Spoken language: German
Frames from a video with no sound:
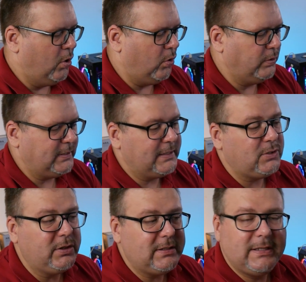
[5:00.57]
Und
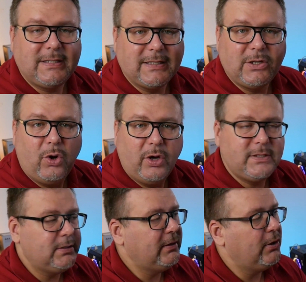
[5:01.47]
ansonsten ist das
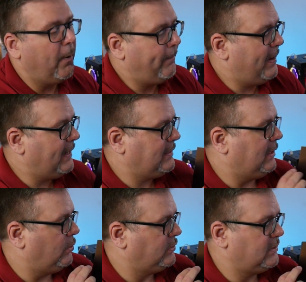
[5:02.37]
Gehäuse komplett
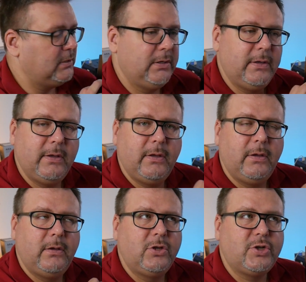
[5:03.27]
aus
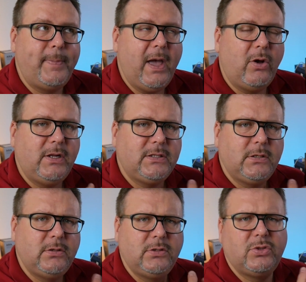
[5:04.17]
Sperrholz,
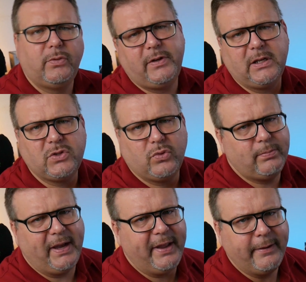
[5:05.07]
so wie das so
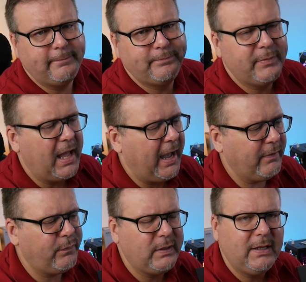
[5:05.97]
bei
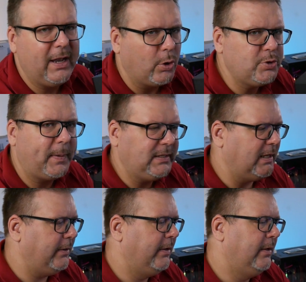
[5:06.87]

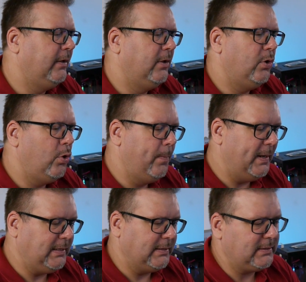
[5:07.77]
HiFi-Lautsprechern
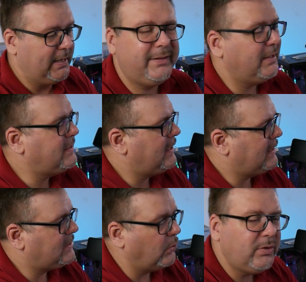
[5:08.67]
üblich ist. Die
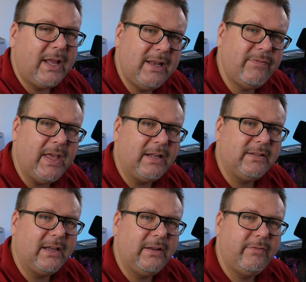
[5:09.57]
Installation der
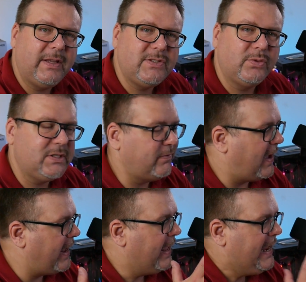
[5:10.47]
Leviathan Version
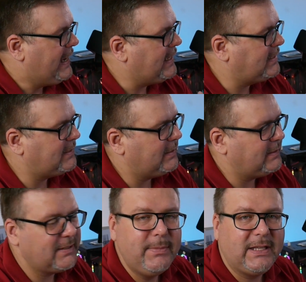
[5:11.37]
2 ist
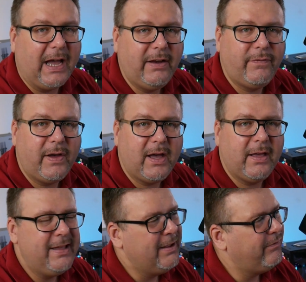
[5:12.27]
ziemlich einfach.
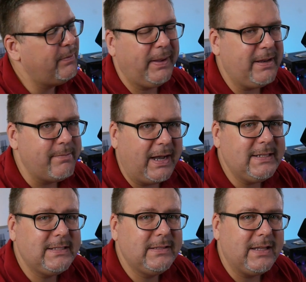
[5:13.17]
Wie bei den
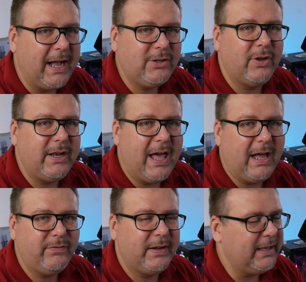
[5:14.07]
meisten aktuellen
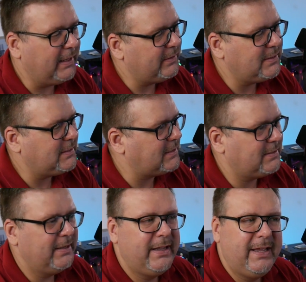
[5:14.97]
Hardwaregeräten ist das